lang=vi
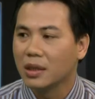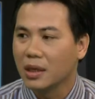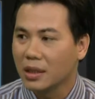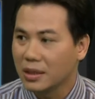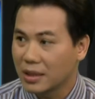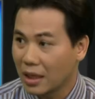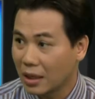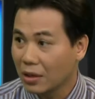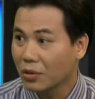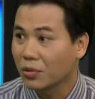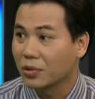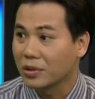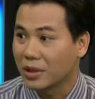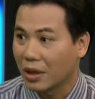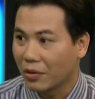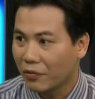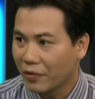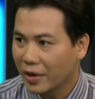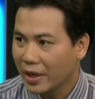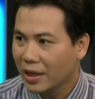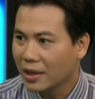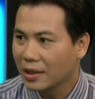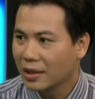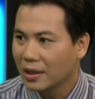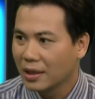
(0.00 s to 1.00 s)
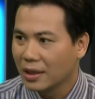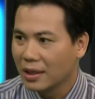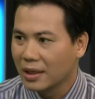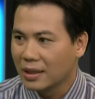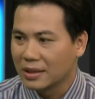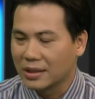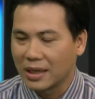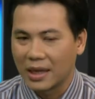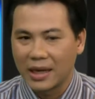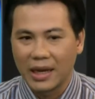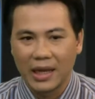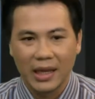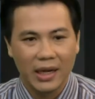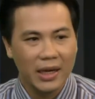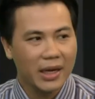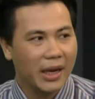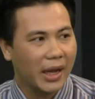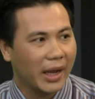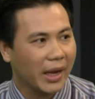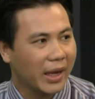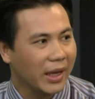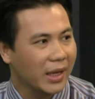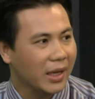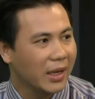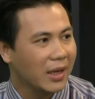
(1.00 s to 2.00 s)
dẫn của giáo viên sẽ đến
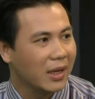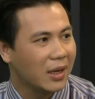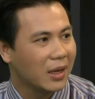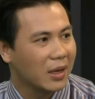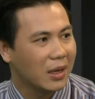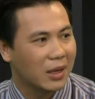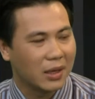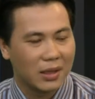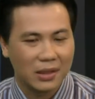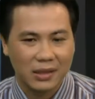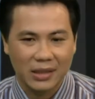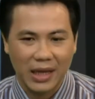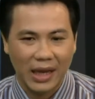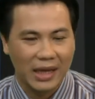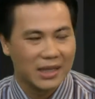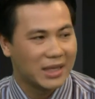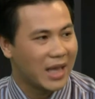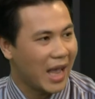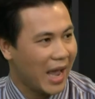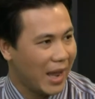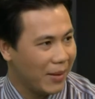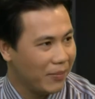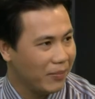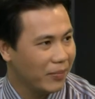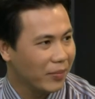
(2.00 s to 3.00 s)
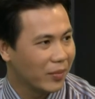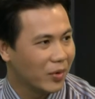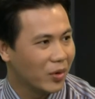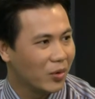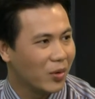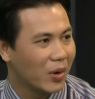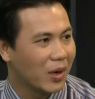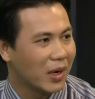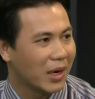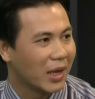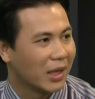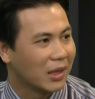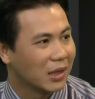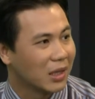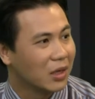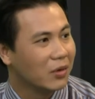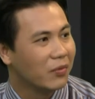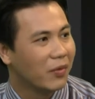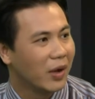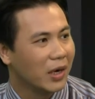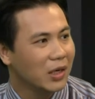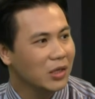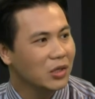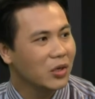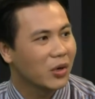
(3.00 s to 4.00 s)
các cái ờ, trại giam đúng không ạ để tư
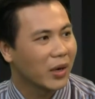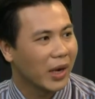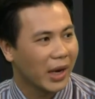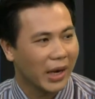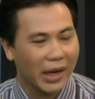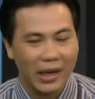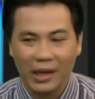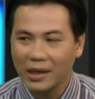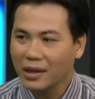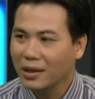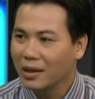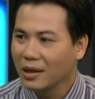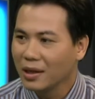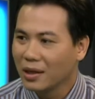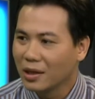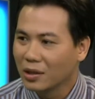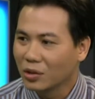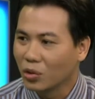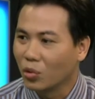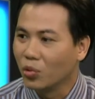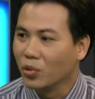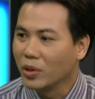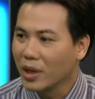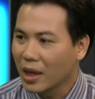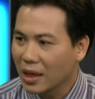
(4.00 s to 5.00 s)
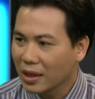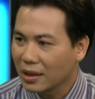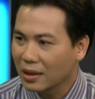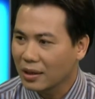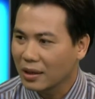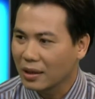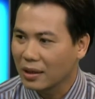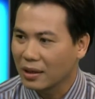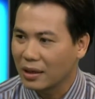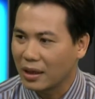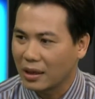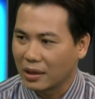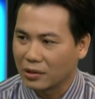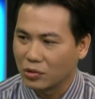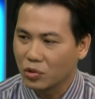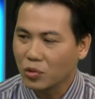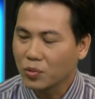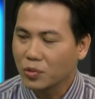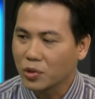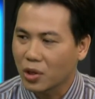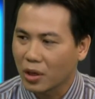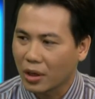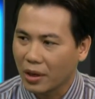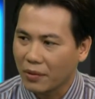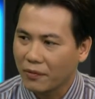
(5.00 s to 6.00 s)
vấn cho các cái tù nhân để giúp
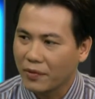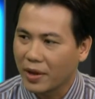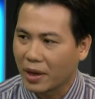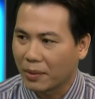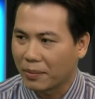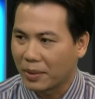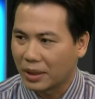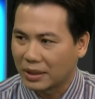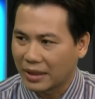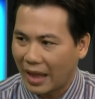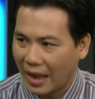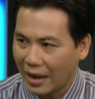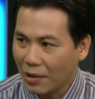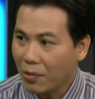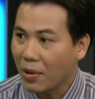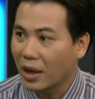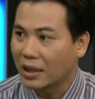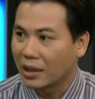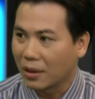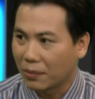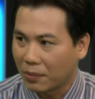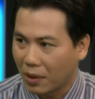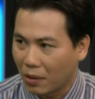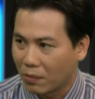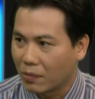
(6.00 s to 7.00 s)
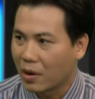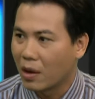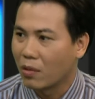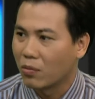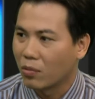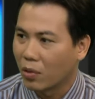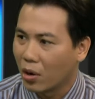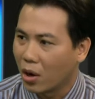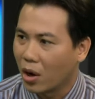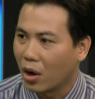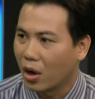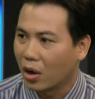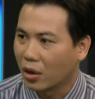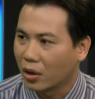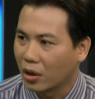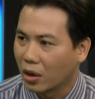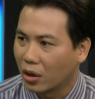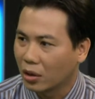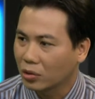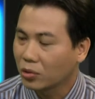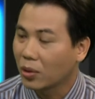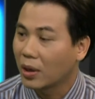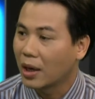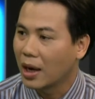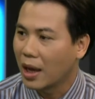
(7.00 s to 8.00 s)
cho cái việc mà tái hòa nhập cộng đồng của họ nó
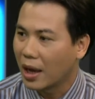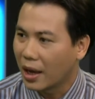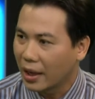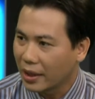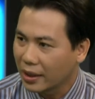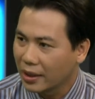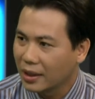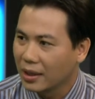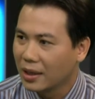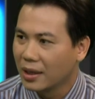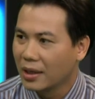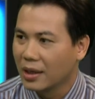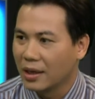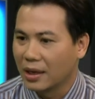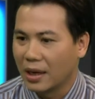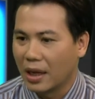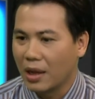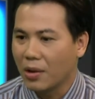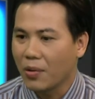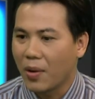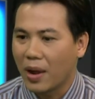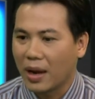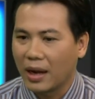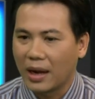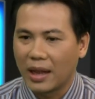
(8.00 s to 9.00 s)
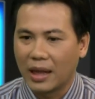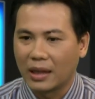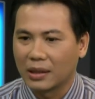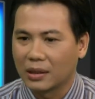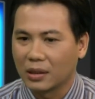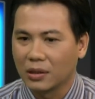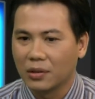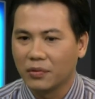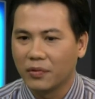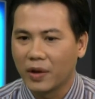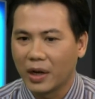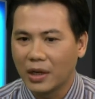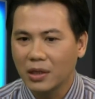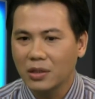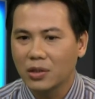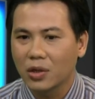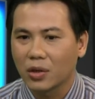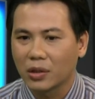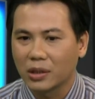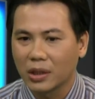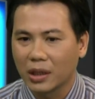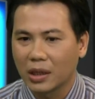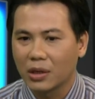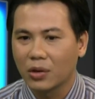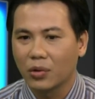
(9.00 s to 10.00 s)
thuận lợi Đấy, hoặc là tư vấn cho
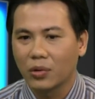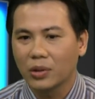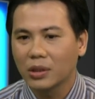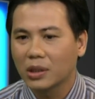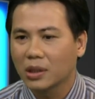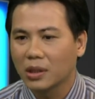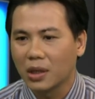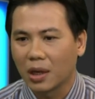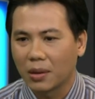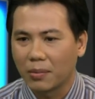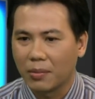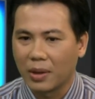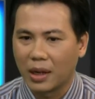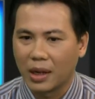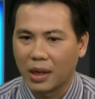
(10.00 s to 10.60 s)
những cái đối tượng mà